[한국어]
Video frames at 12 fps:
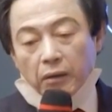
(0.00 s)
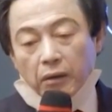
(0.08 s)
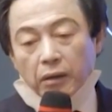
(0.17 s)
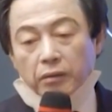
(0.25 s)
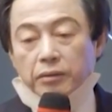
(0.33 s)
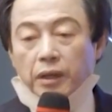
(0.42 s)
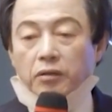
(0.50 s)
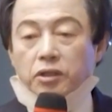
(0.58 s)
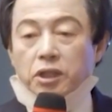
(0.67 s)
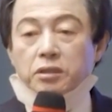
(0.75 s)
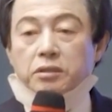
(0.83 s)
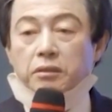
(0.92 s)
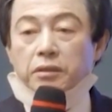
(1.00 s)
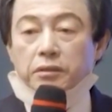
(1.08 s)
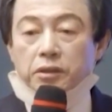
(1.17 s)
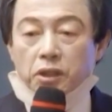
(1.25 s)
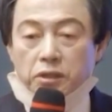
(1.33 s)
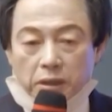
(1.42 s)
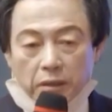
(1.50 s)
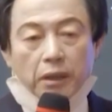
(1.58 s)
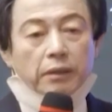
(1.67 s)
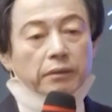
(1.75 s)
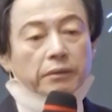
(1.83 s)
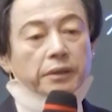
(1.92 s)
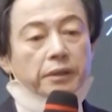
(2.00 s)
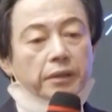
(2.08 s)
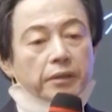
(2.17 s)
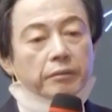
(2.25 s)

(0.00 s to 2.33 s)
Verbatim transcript: 아 그냥 기절을 기절하는 거야.